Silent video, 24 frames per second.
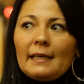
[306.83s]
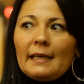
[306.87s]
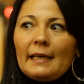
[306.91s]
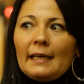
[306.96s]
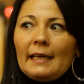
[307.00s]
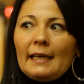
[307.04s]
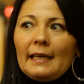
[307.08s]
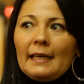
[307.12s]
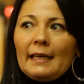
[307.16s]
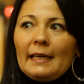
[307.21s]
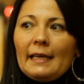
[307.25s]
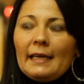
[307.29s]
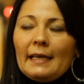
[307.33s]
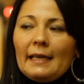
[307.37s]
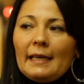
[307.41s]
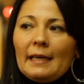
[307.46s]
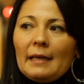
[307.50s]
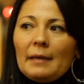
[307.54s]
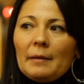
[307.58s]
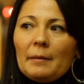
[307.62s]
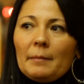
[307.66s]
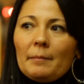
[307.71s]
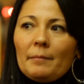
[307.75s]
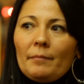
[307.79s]

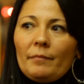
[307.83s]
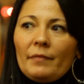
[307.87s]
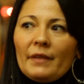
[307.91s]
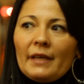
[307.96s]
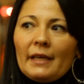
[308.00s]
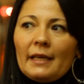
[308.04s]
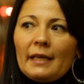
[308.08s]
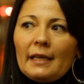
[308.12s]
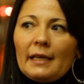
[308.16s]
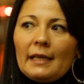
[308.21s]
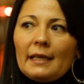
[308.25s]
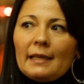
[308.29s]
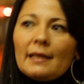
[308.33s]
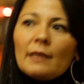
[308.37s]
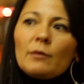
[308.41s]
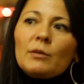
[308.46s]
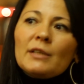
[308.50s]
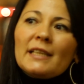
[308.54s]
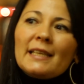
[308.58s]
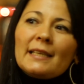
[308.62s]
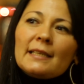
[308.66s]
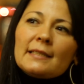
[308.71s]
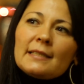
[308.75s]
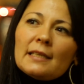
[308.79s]
Eh,
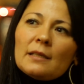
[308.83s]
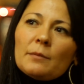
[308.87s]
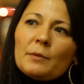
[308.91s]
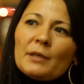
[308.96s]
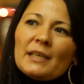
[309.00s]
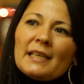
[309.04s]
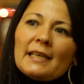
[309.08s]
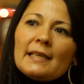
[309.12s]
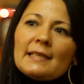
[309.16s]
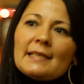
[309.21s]
digo interesante porque